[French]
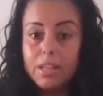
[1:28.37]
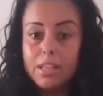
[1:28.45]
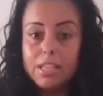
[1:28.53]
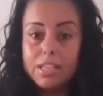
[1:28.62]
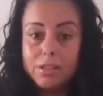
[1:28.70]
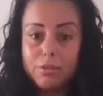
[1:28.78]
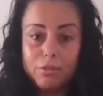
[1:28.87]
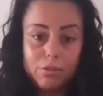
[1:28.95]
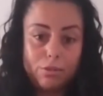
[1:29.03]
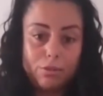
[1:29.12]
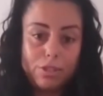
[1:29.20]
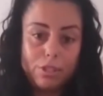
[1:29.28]
J'ai eu,
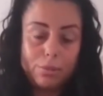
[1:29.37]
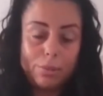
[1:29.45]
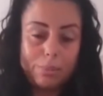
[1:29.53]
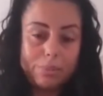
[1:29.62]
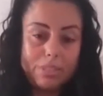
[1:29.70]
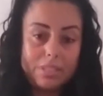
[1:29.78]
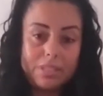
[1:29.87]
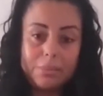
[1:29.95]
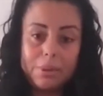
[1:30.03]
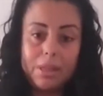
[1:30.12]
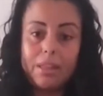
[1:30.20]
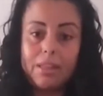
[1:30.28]
euh, j'ai eu ma petite
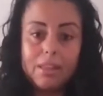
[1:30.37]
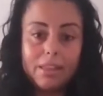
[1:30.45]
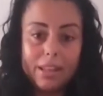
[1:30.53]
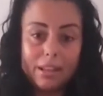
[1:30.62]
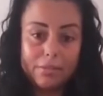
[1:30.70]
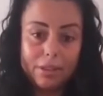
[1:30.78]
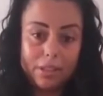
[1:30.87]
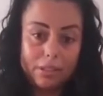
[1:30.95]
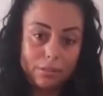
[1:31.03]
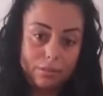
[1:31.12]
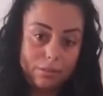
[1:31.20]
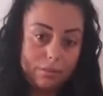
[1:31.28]
ben, qu'elle a
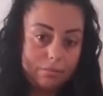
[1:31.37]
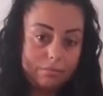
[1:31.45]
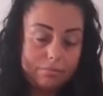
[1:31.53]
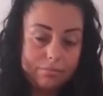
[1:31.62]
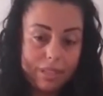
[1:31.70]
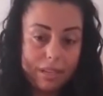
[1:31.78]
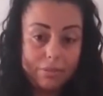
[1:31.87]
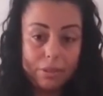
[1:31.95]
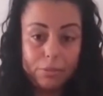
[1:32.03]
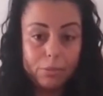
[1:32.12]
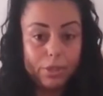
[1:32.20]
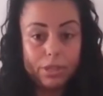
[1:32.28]
failli, euh, qu'elle a
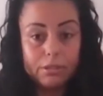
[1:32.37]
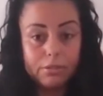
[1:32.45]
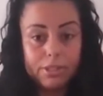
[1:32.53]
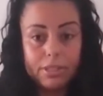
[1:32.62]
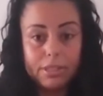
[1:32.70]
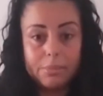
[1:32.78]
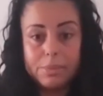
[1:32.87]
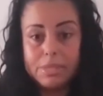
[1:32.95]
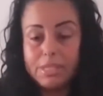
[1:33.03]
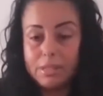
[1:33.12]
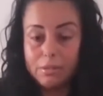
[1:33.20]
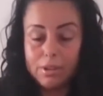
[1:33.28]
failli mourir en fait, et puis le
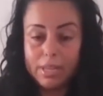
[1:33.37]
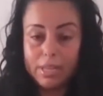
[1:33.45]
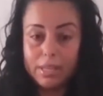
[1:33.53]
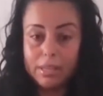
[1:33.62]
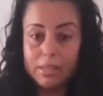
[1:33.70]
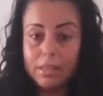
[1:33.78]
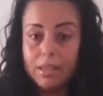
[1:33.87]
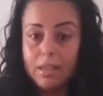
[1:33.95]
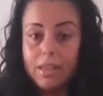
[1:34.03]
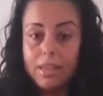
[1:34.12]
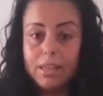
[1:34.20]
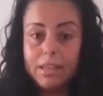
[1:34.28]
Seigneur l'a guérie.
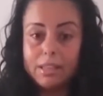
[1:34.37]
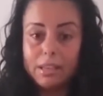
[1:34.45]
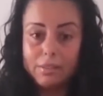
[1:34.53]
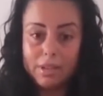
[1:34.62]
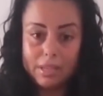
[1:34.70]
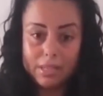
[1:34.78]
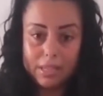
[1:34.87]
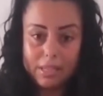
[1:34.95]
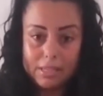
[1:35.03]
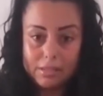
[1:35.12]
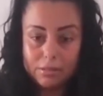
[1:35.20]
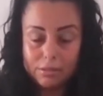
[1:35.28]
Et à travers la
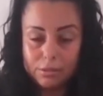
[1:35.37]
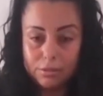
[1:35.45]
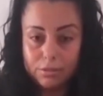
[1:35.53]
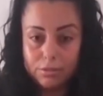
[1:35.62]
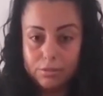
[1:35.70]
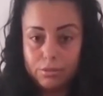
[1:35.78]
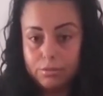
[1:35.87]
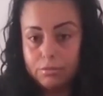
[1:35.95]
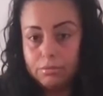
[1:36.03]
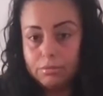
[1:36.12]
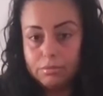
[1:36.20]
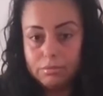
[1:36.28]
guérison de,
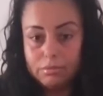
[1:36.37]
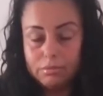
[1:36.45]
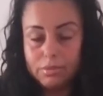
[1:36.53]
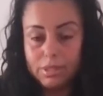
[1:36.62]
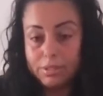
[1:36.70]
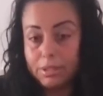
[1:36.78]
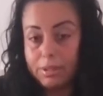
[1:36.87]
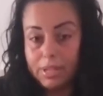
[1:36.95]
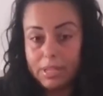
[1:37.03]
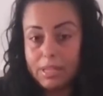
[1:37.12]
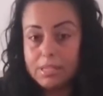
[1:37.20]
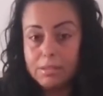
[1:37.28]
à travers la
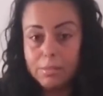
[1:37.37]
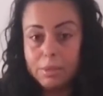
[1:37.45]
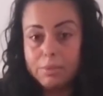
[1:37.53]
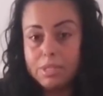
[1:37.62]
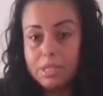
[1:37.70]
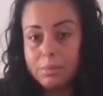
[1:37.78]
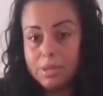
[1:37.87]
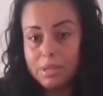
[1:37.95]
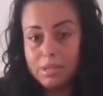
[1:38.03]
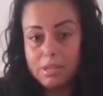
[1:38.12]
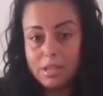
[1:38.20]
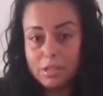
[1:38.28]
guérison de ma petite, eh
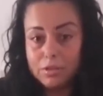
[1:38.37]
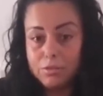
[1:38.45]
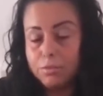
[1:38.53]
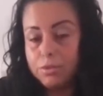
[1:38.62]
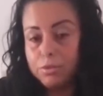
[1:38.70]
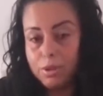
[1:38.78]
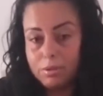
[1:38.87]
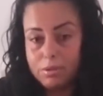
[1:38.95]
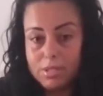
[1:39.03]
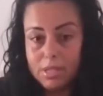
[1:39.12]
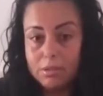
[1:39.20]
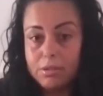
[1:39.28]
ben là je me suis
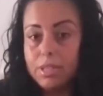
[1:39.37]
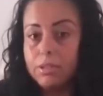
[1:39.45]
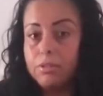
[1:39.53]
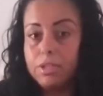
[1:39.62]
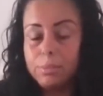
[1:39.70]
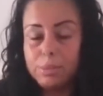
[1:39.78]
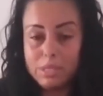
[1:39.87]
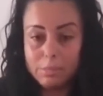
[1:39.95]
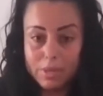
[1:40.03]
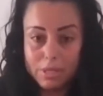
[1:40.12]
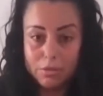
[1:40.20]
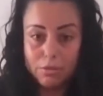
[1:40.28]
avancée avec le Seigneur. J'ai passé
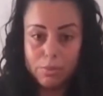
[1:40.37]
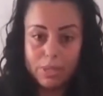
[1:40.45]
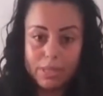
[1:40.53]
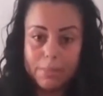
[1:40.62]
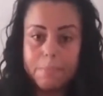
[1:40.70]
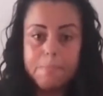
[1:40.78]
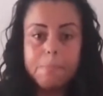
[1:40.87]
par les eaux du baptême.